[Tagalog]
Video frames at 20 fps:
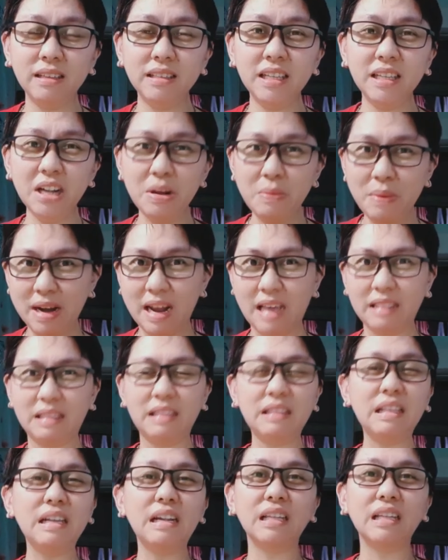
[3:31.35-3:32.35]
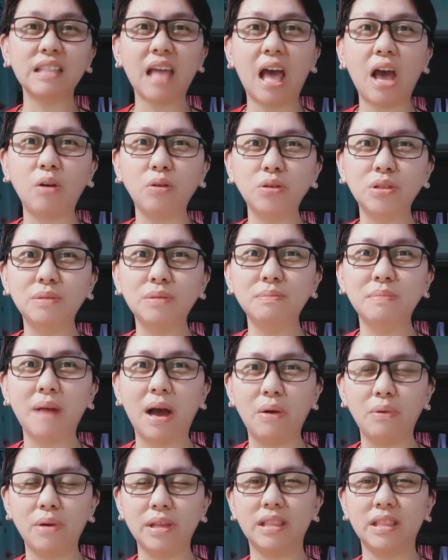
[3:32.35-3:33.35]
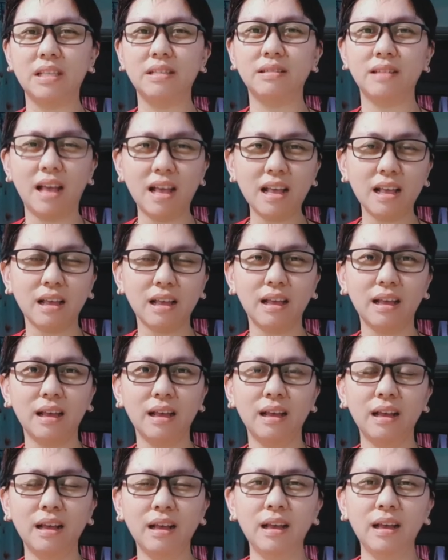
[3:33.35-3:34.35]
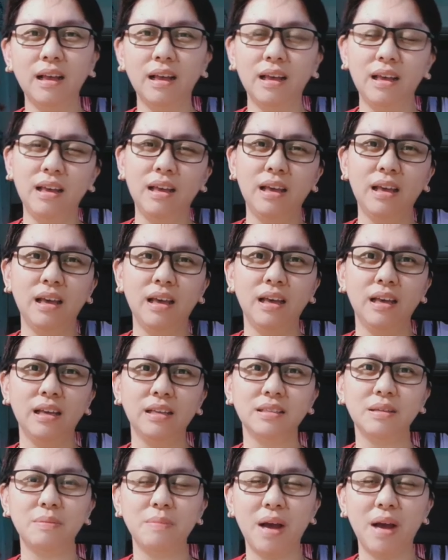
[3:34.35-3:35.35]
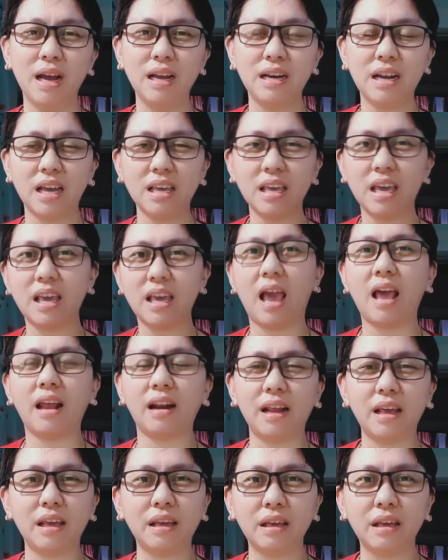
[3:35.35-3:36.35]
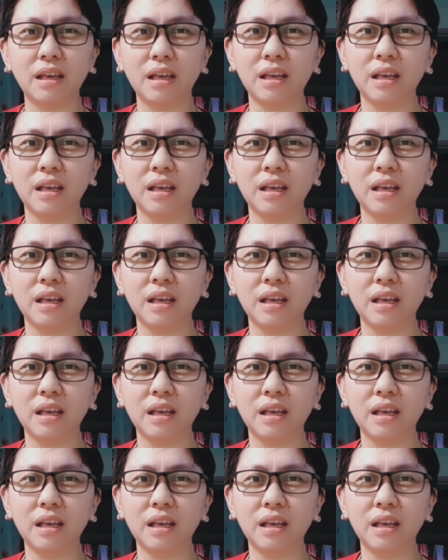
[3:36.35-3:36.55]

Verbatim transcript: hindi naman natin tinatakot yung bawat isa sa mga nangyayari.